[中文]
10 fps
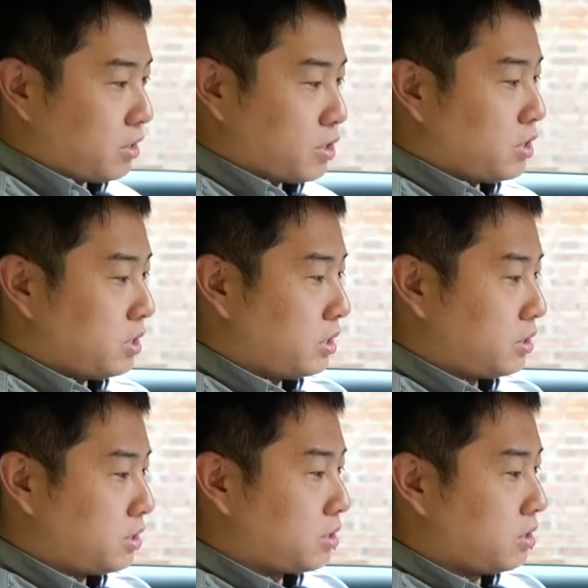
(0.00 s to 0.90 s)
的设计，
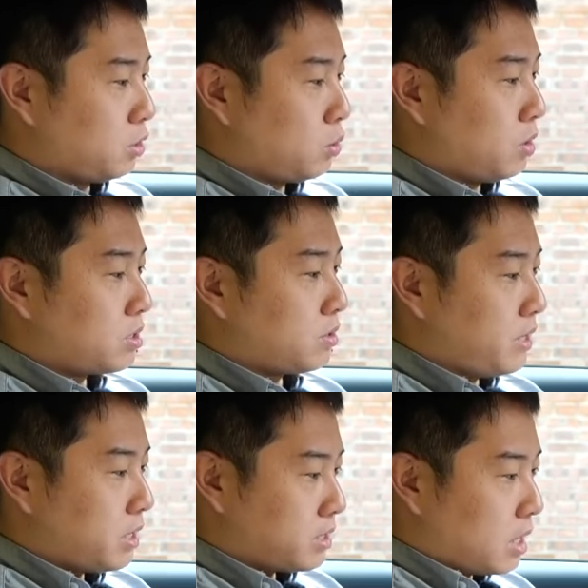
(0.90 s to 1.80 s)
其实更多的是
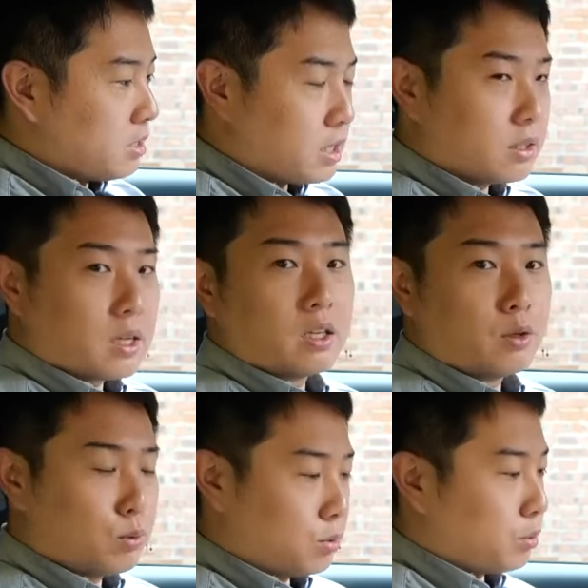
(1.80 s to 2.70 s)
为了彰显它
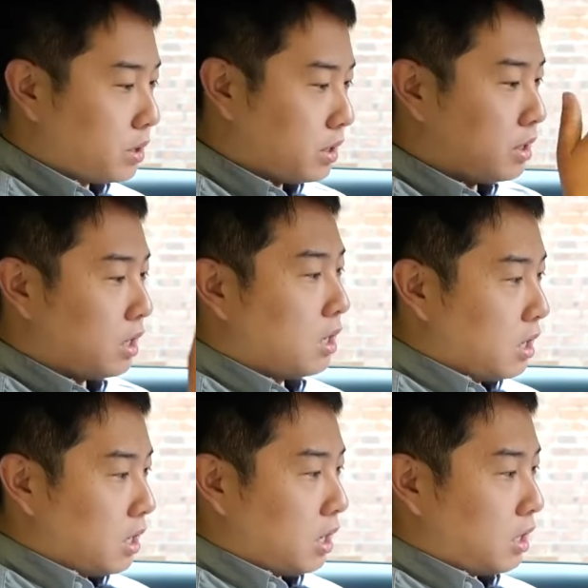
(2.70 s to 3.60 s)
的运动的一个
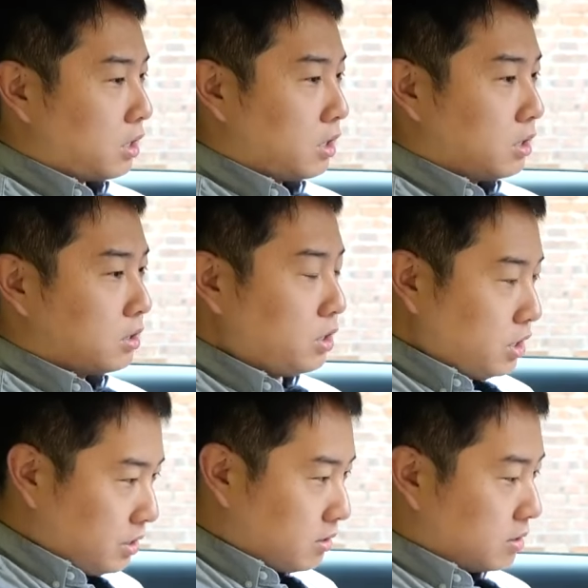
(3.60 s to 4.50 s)
啊
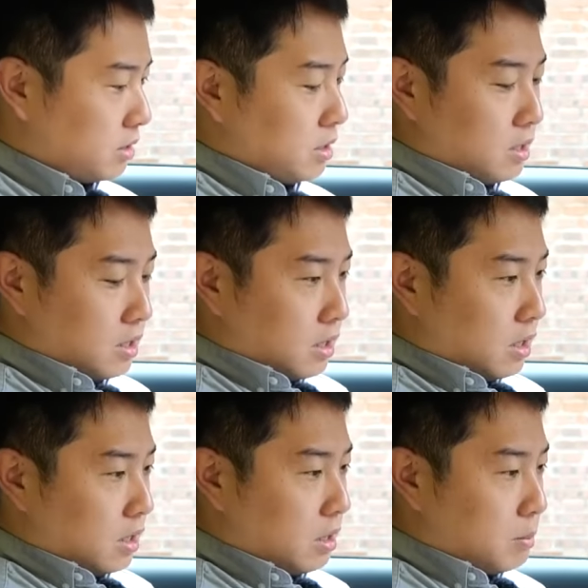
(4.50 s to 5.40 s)
特性。
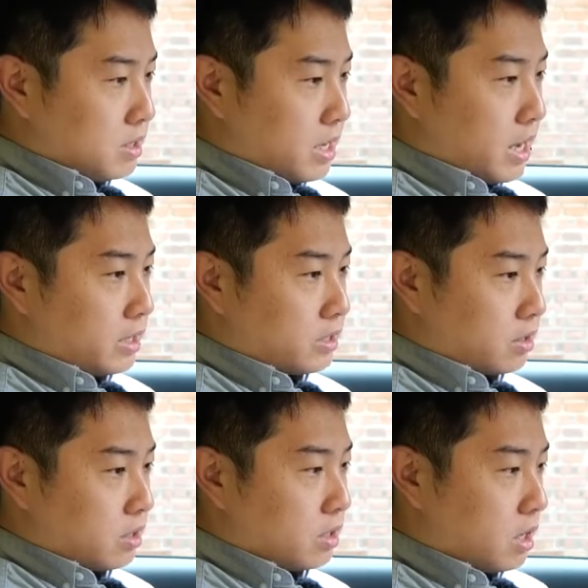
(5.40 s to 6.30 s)
呃，那么在
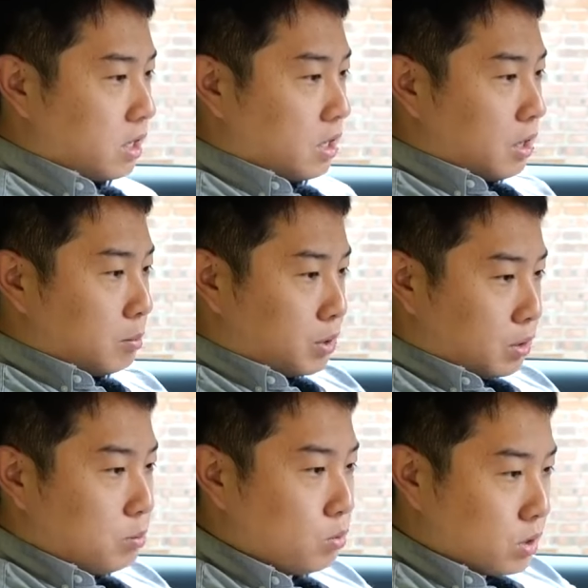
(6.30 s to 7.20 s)
整个的
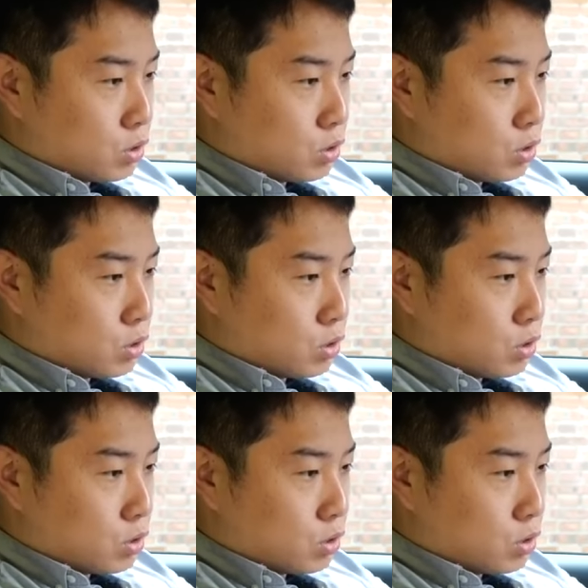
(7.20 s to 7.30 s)
屏幕的